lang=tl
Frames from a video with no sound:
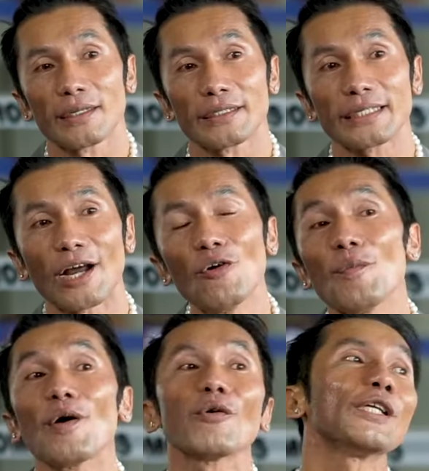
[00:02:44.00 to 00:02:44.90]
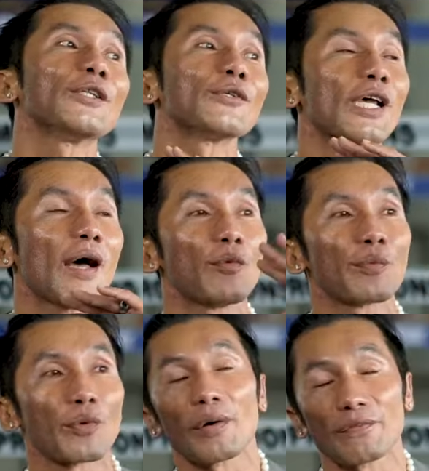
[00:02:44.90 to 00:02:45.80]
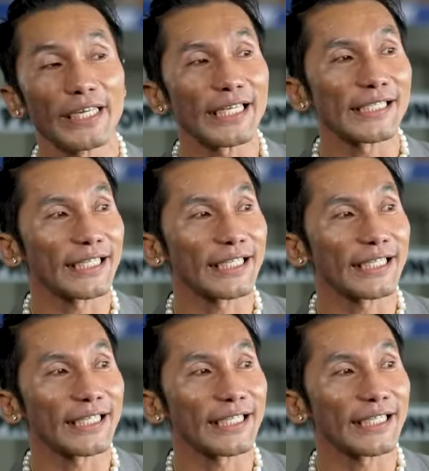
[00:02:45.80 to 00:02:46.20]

nagdako man ko dito sa among province,